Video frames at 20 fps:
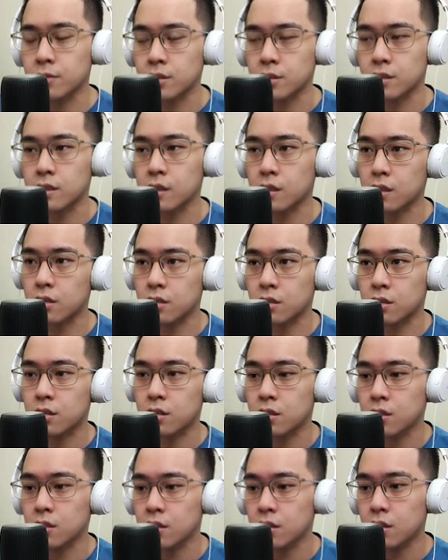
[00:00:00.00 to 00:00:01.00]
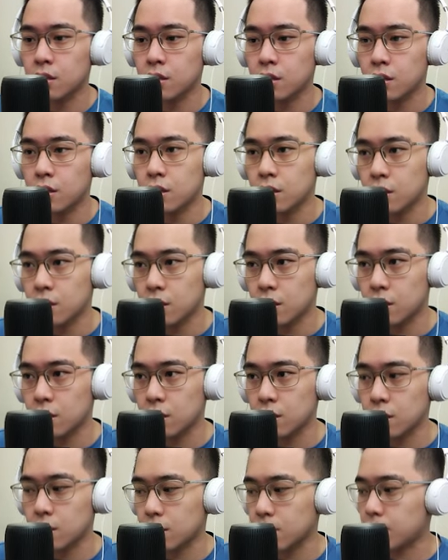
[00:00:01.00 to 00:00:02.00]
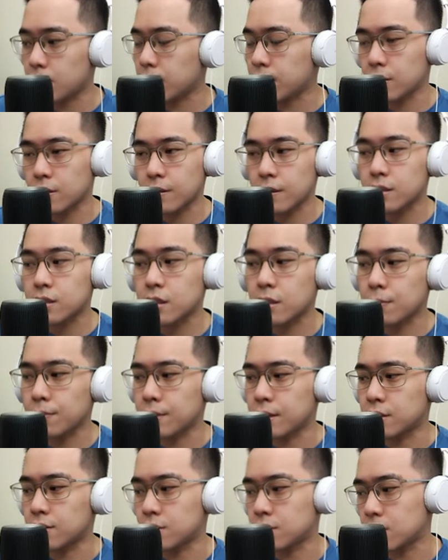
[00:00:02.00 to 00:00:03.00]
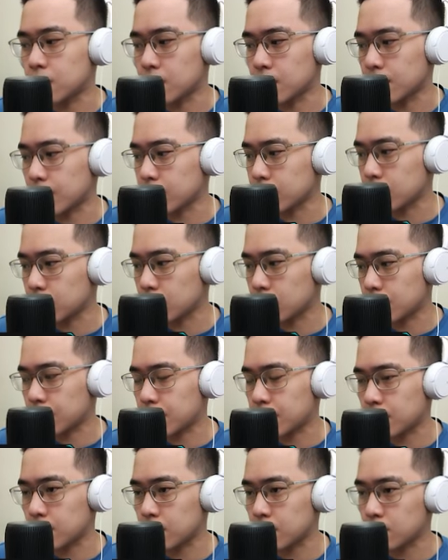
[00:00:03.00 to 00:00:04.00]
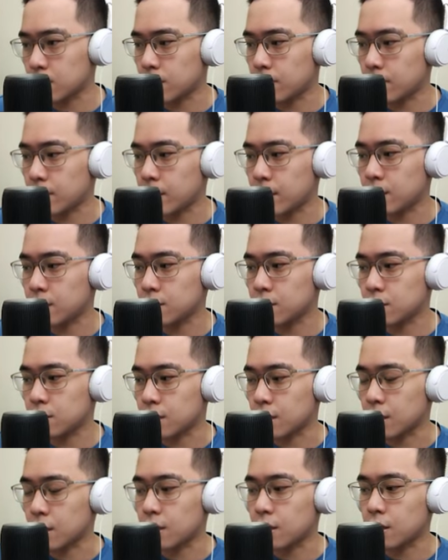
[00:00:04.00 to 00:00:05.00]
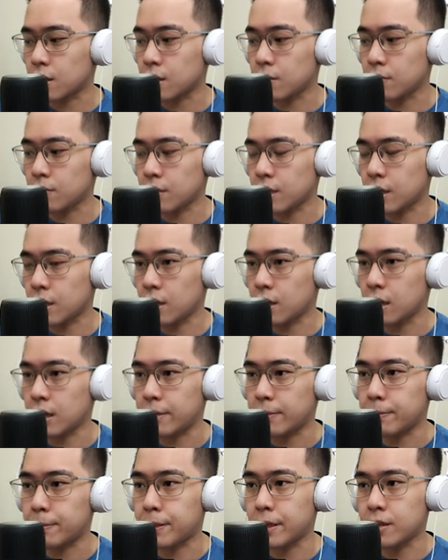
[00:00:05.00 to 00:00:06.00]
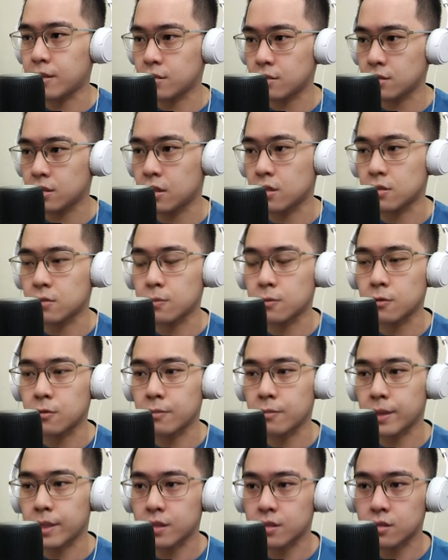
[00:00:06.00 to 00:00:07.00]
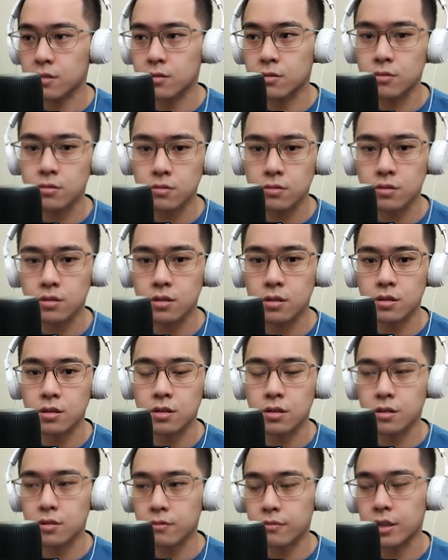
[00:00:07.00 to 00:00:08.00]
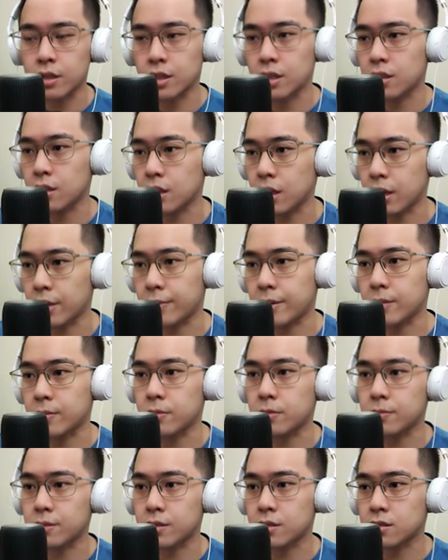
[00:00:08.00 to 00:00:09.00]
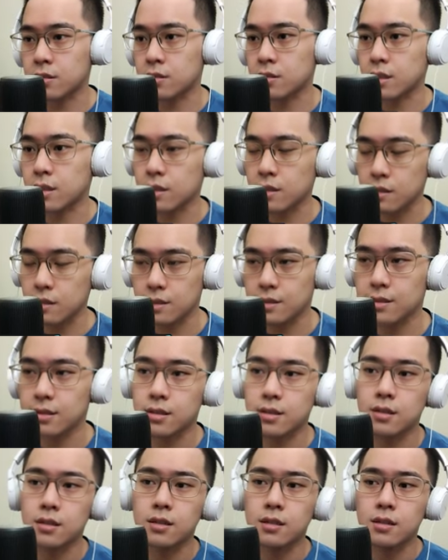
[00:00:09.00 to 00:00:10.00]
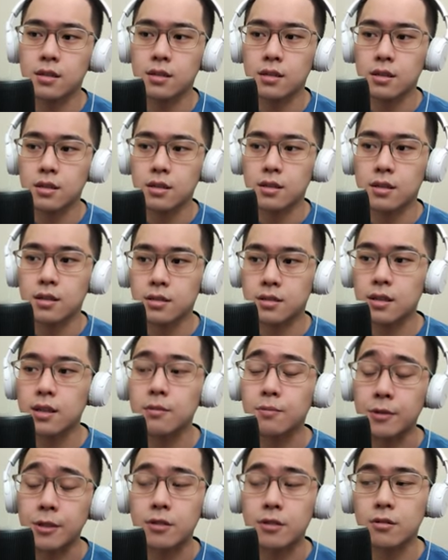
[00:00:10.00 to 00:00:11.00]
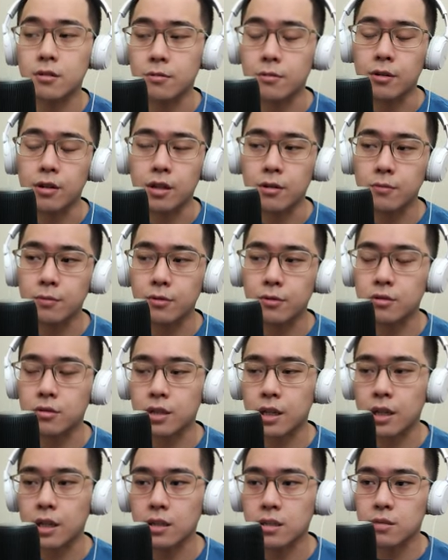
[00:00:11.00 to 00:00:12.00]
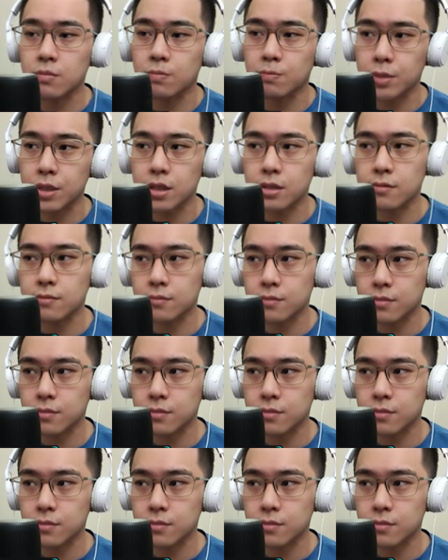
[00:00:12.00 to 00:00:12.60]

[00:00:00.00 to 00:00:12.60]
besar dan ya performa sangat bagus di rank kemarin aku main deck ini menang 8 dari 10 matchku jadi win rate-nya 80% sangat bisa digunakan push rank cepet